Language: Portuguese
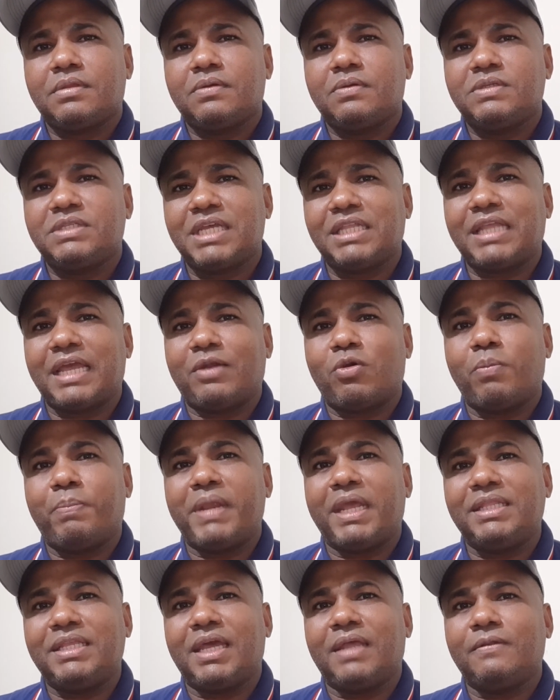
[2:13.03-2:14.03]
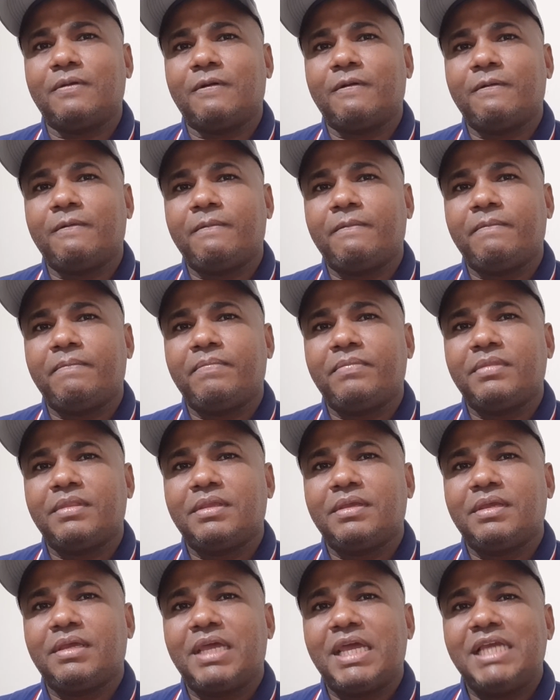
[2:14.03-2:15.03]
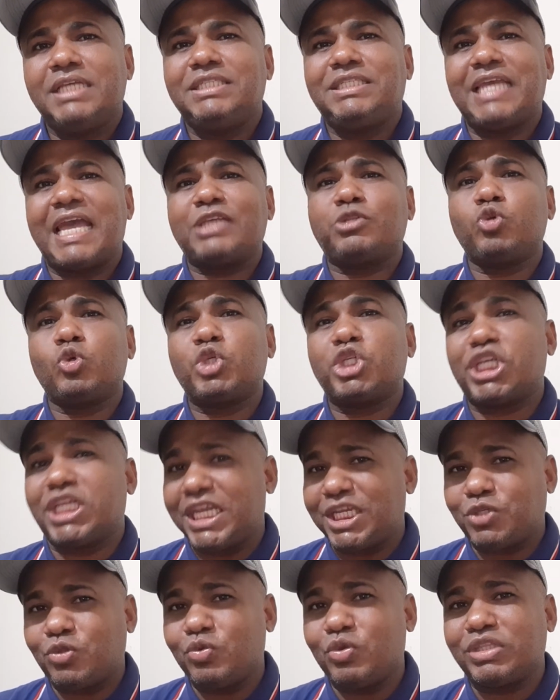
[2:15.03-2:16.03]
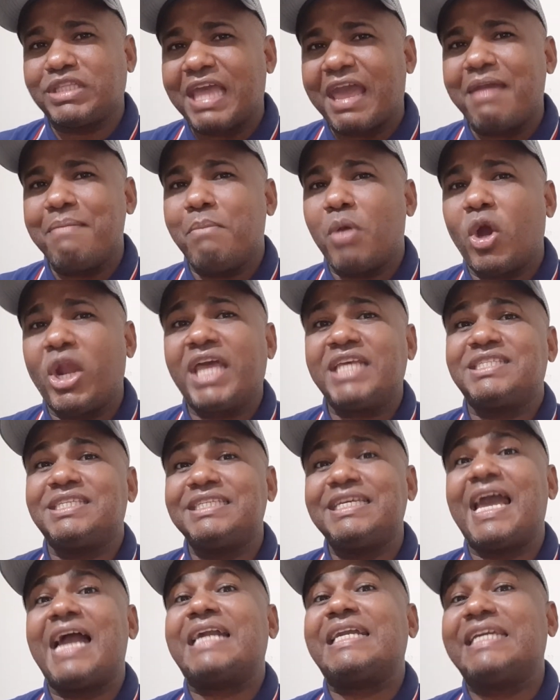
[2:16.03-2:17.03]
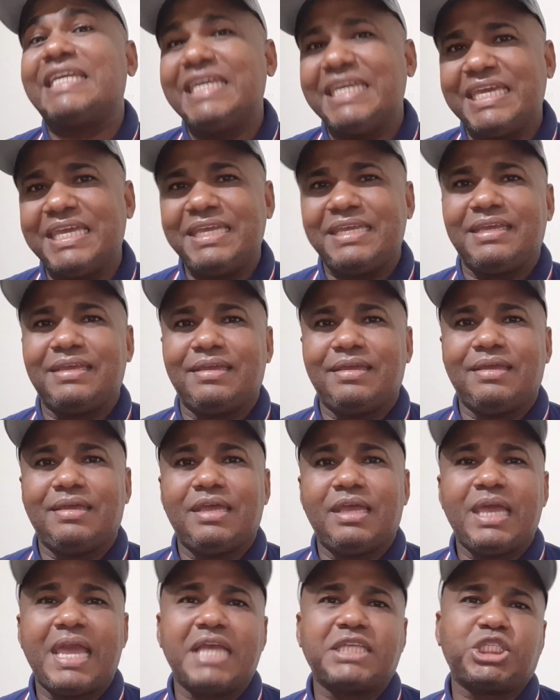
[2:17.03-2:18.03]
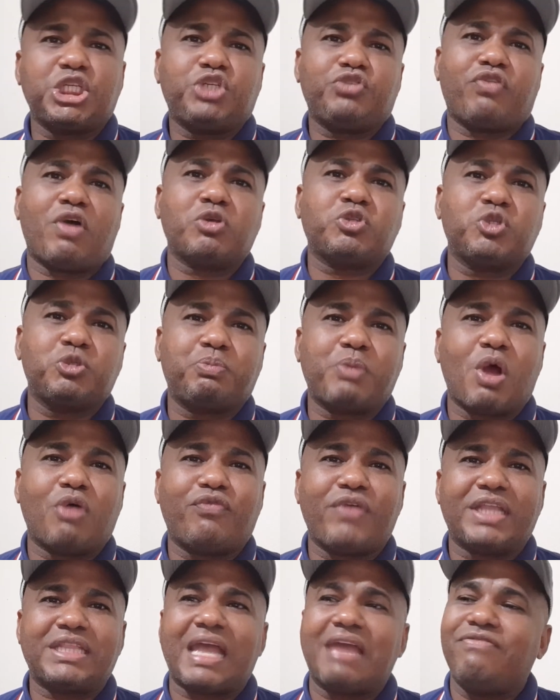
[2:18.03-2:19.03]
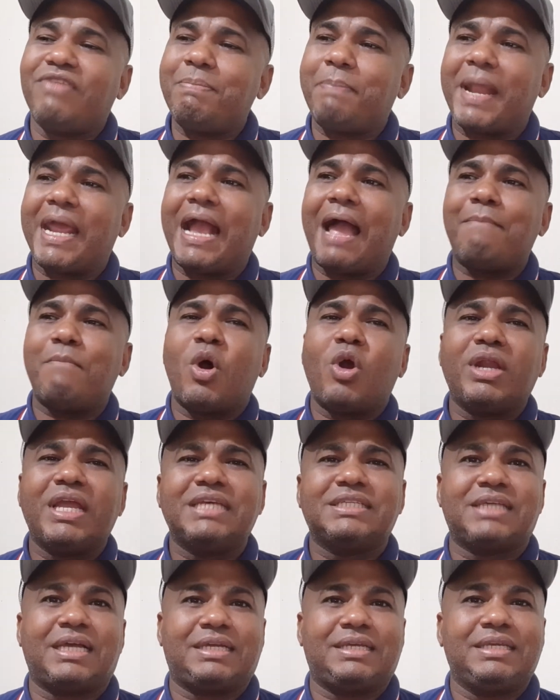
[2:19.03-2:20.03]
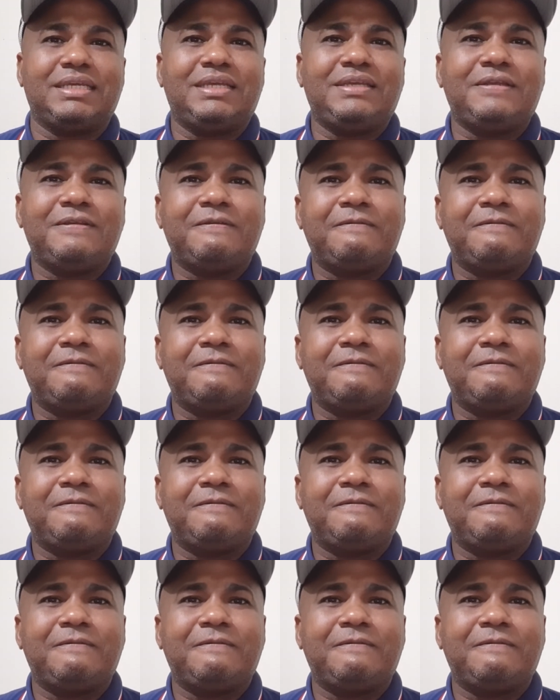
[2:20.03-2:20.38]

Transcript: Você está compreendendo? Jesus Cristo não tem molezinha aqui. Esses falsos profetas aí vêm pregar moleza aqui.